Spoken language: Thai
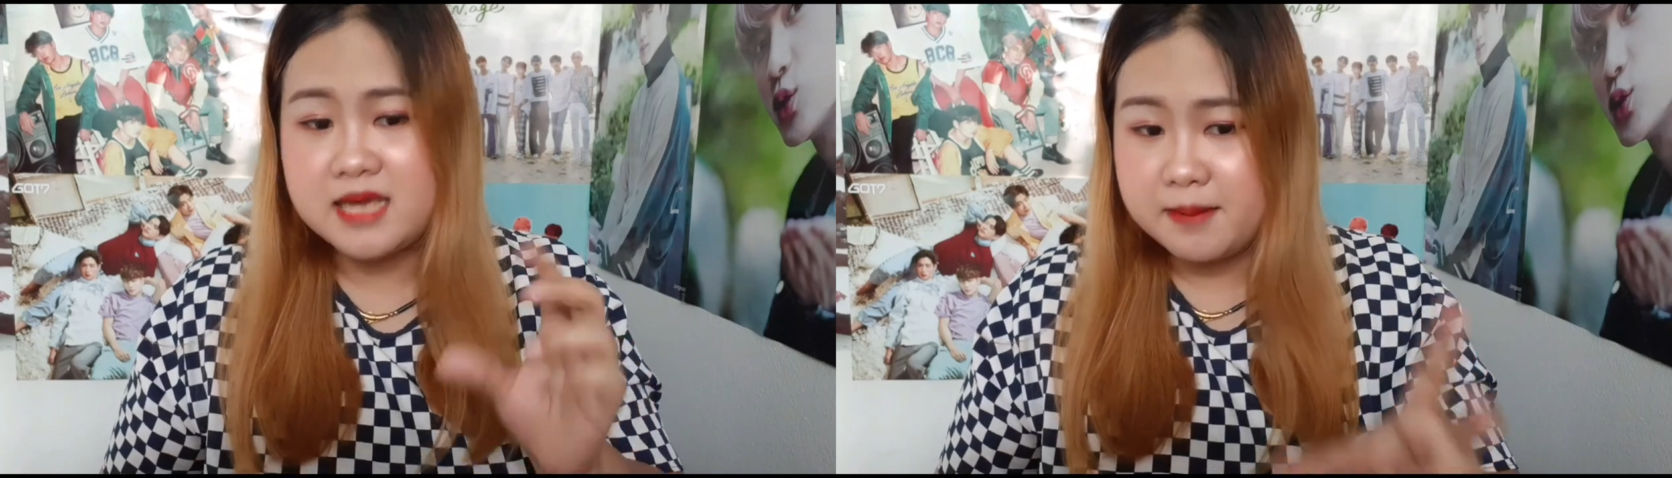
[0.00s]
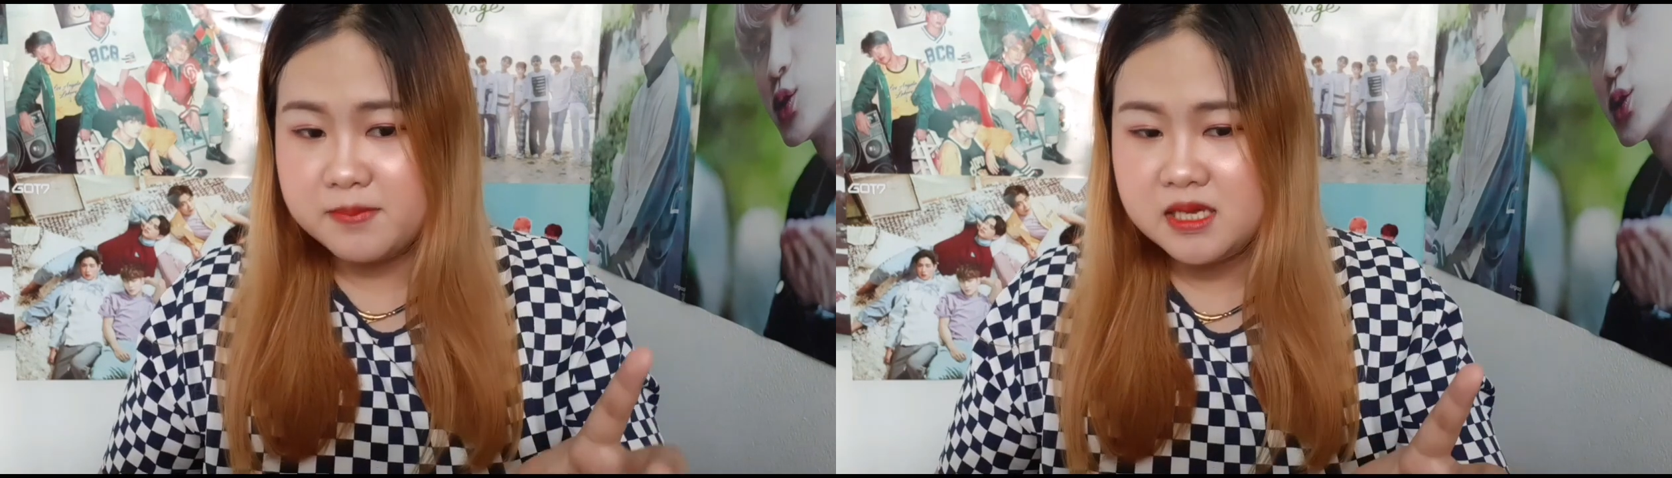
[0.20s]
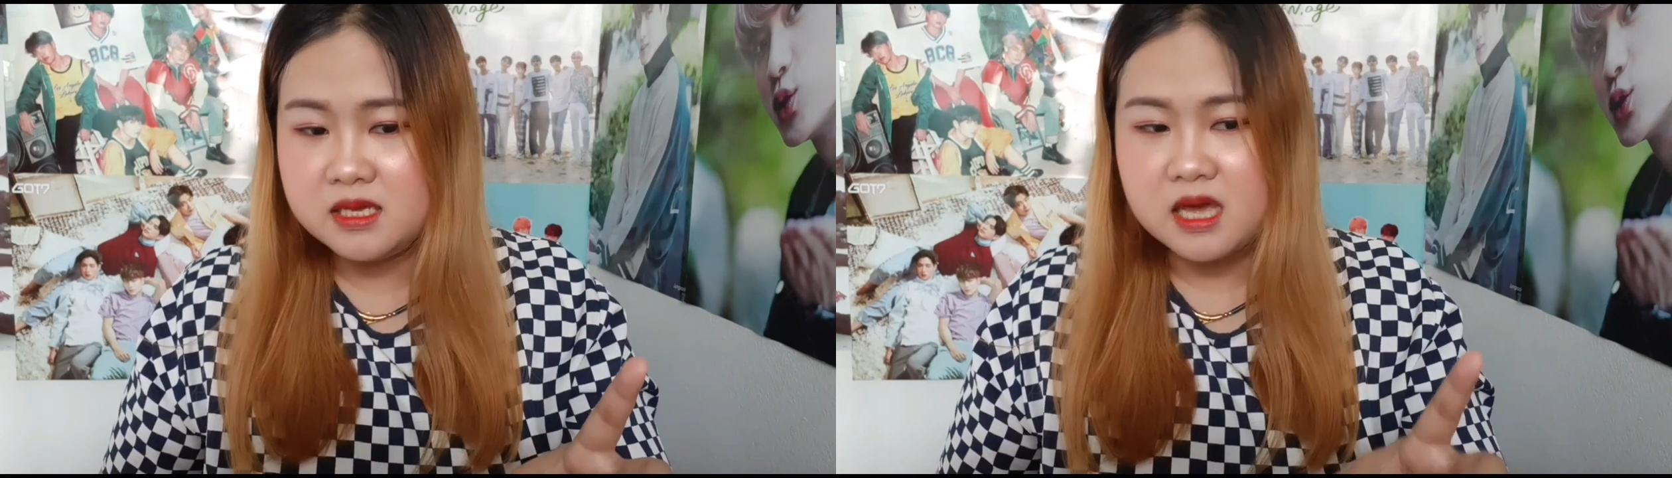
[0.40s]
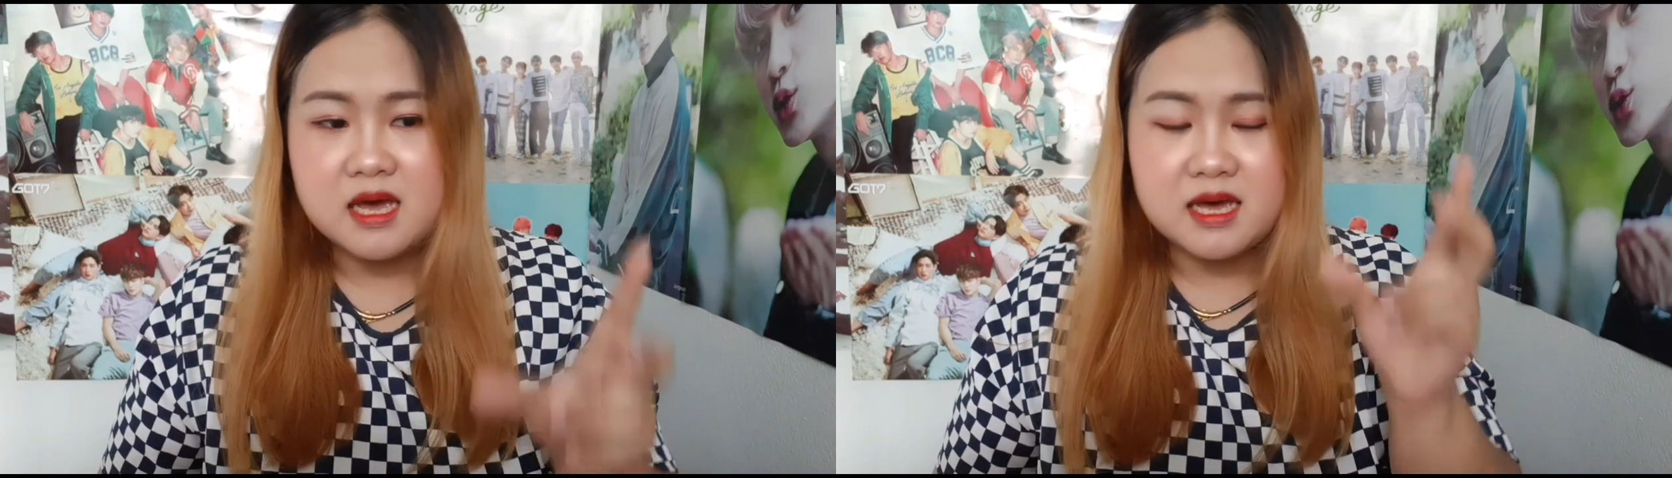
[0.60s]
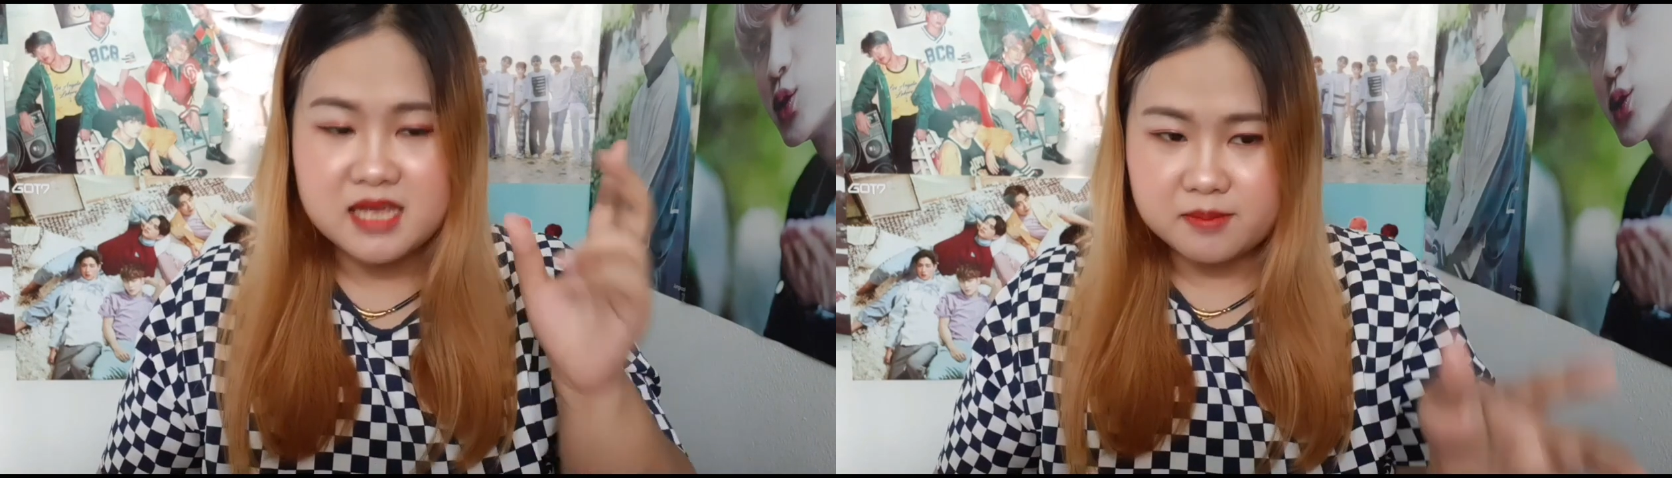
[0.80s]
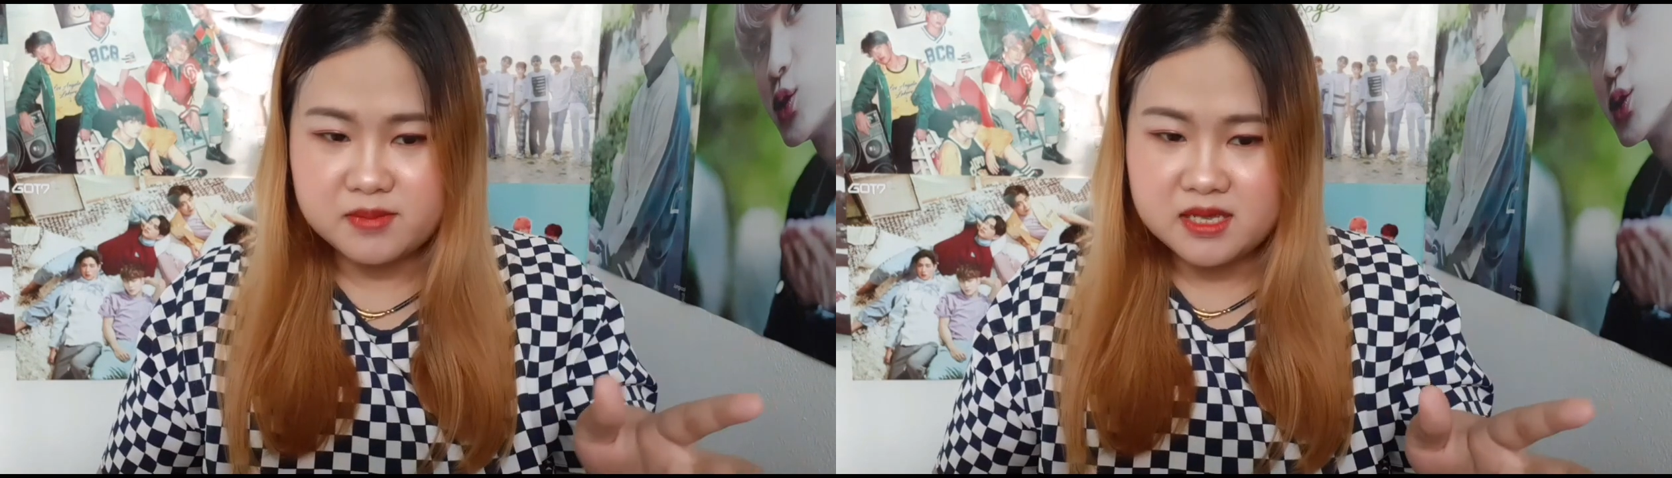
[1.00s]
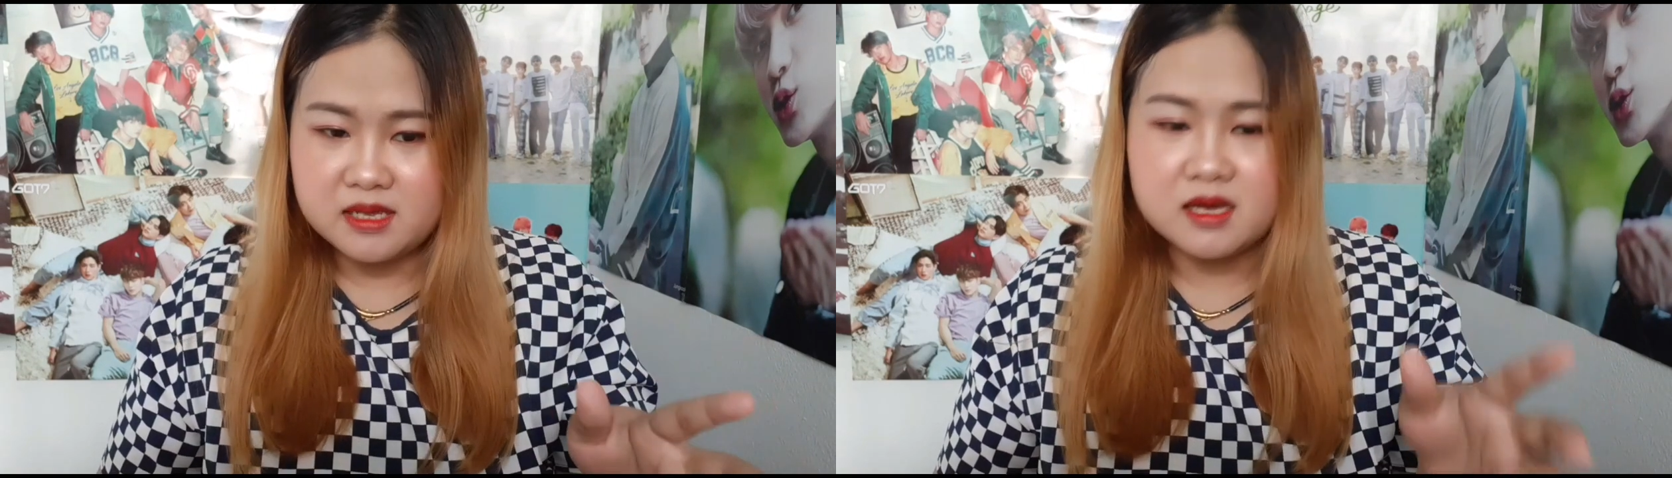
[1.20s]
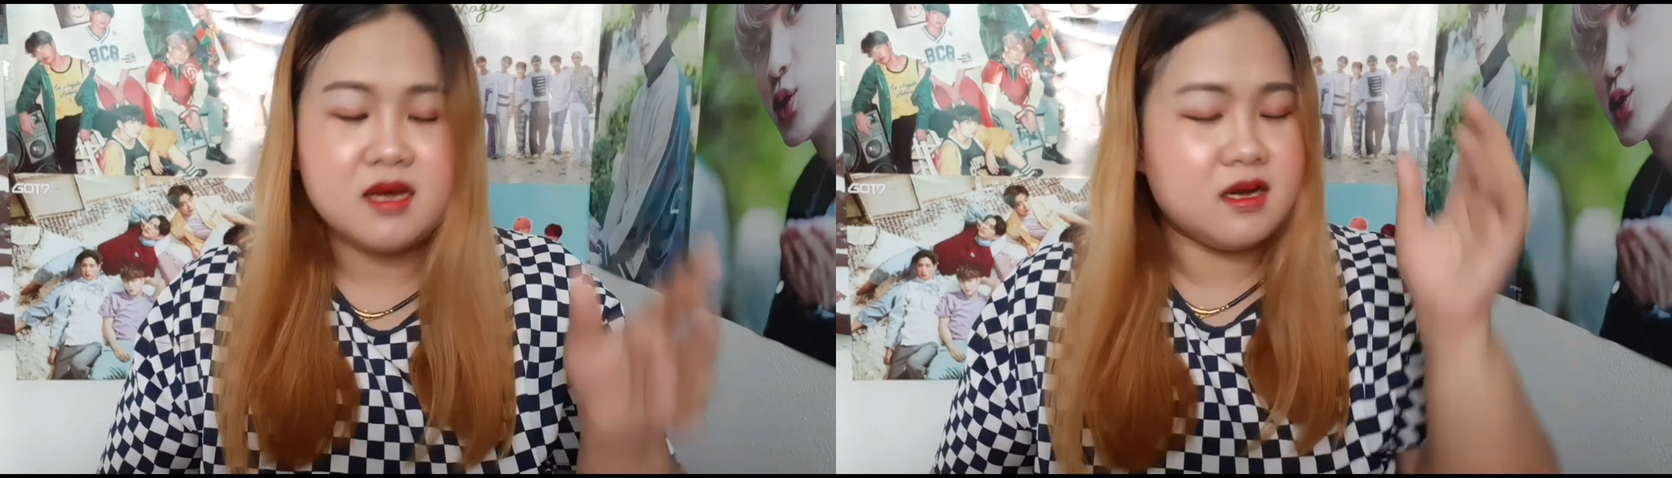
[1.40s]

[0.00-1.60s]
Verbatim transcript: ยามี่ยามี่